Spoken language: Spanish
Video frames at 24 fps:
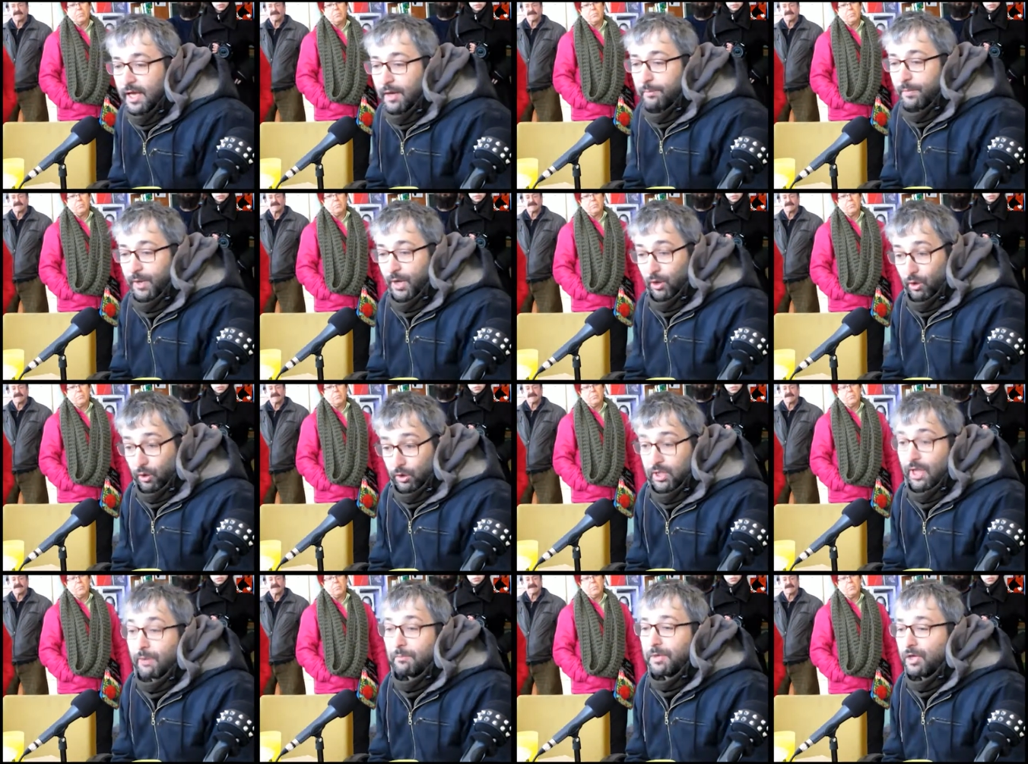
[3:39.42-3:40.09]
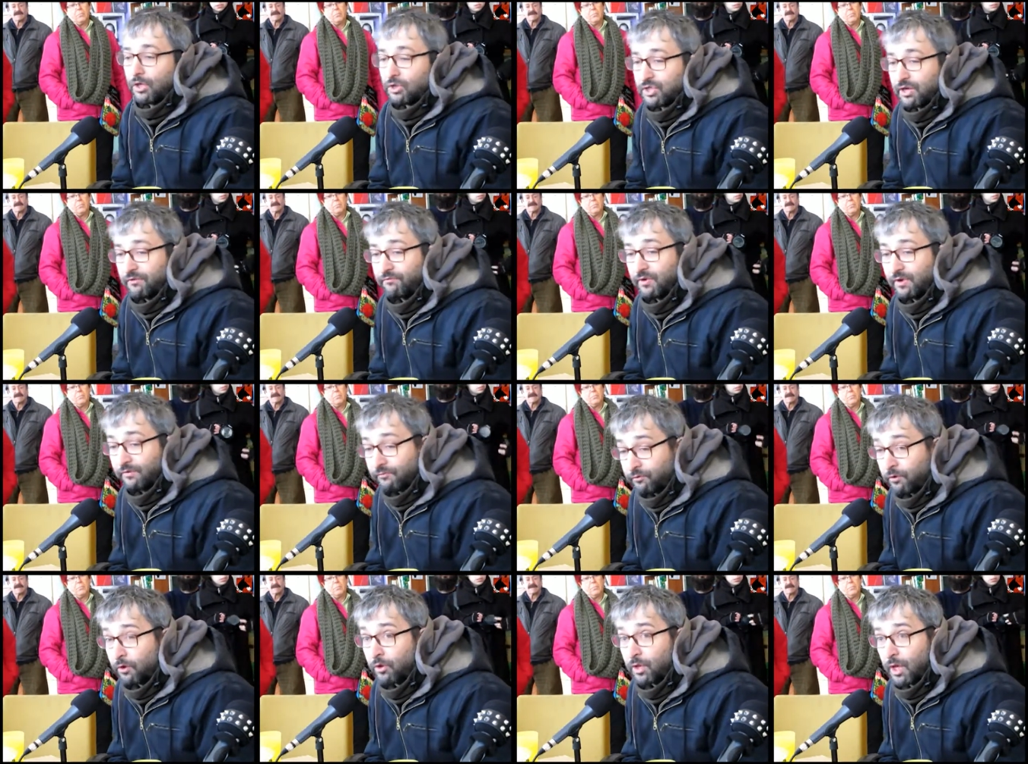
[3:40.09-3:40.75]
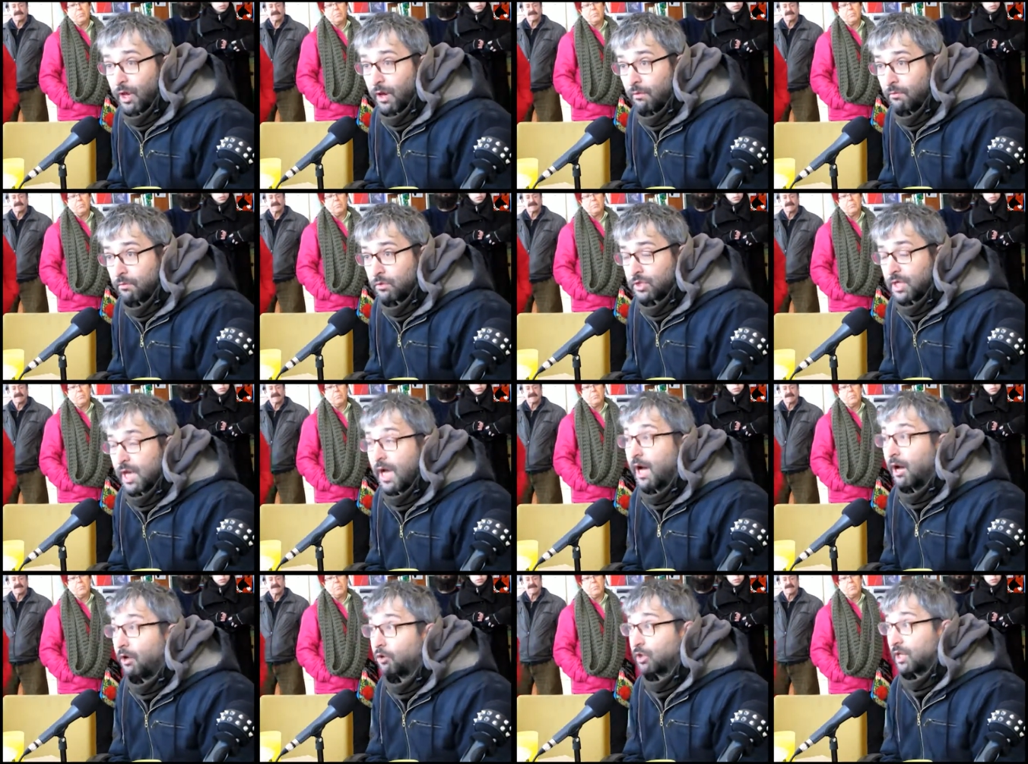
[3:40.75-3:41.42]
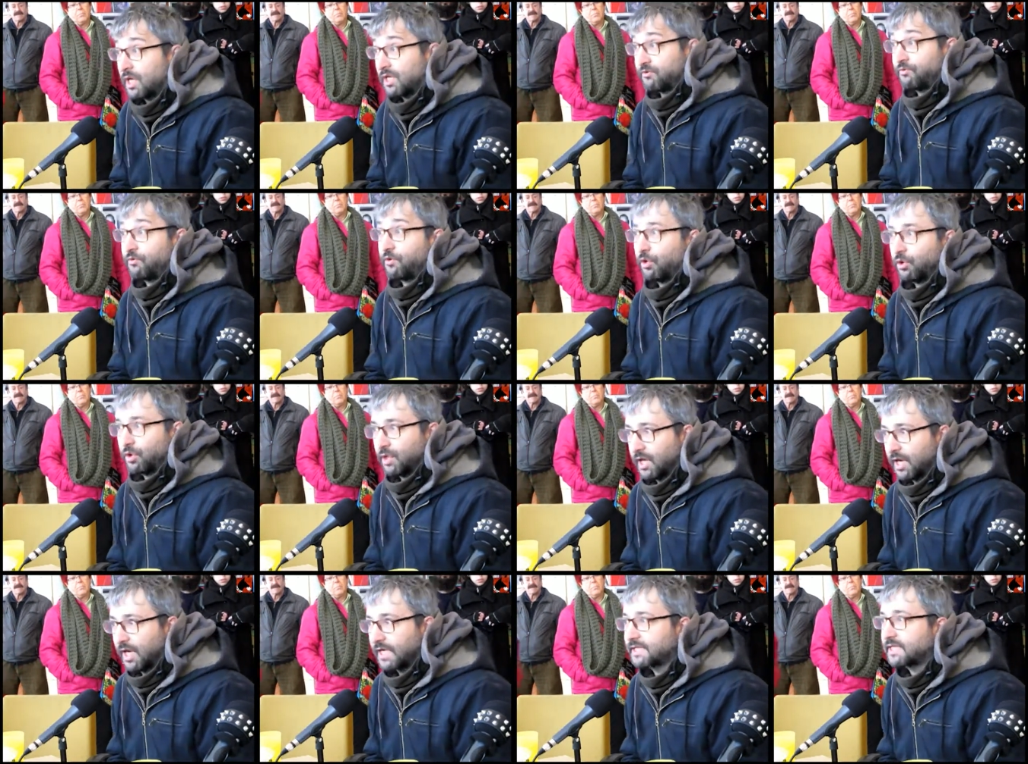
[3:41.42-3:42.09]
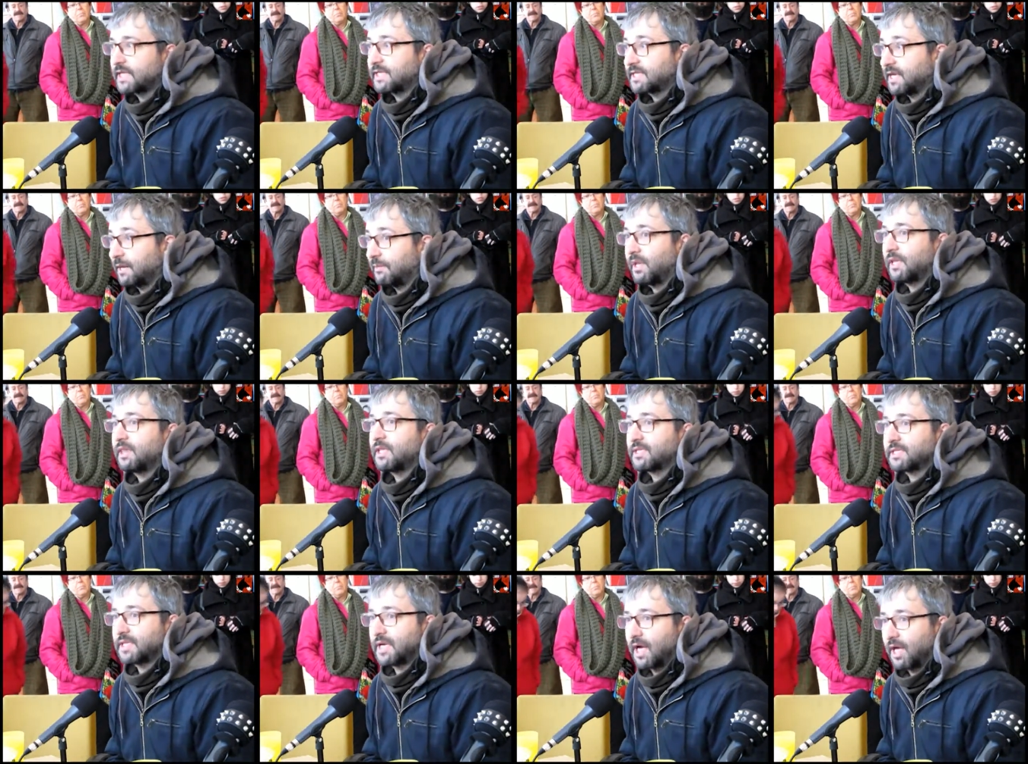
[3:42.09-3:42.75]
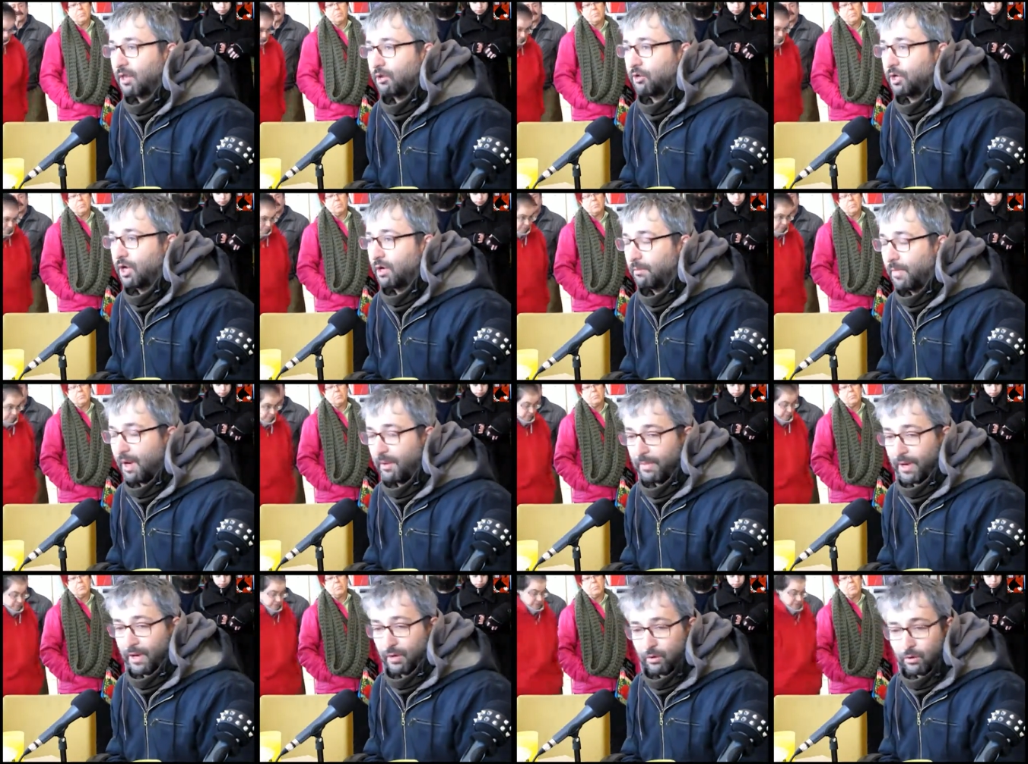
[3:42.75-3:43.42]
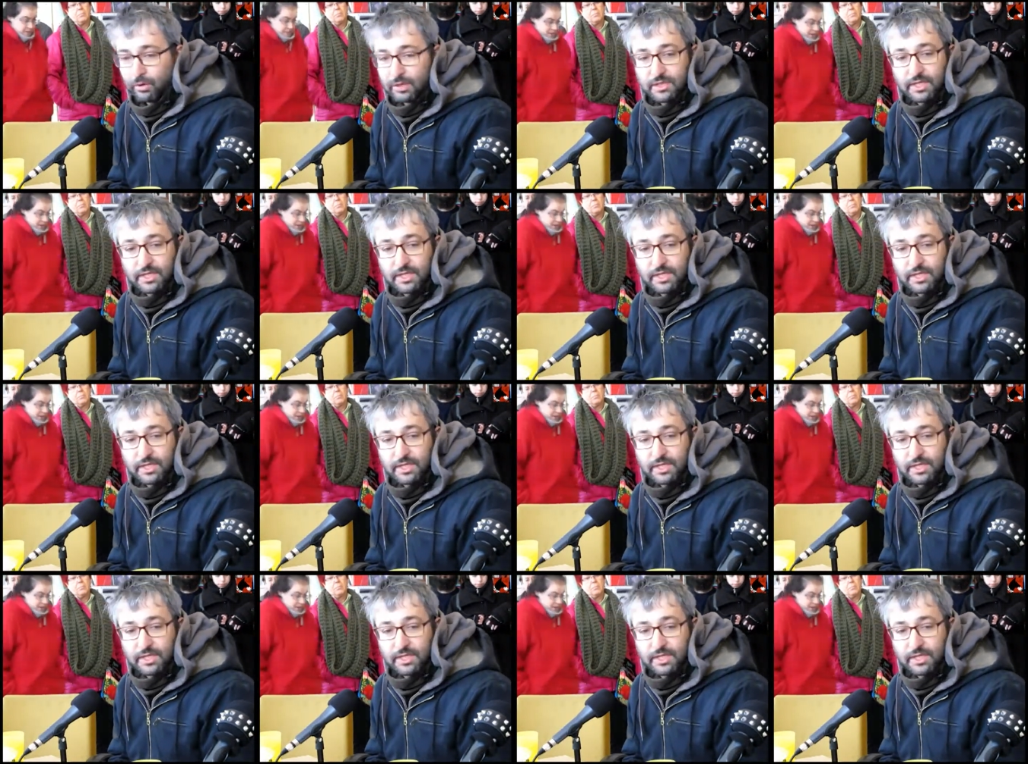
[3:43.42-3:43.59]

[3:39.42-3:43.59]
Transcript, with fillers: Pero también nos enfrentábamos a otras fronteras que se habían destacado en el mapa, ¿no?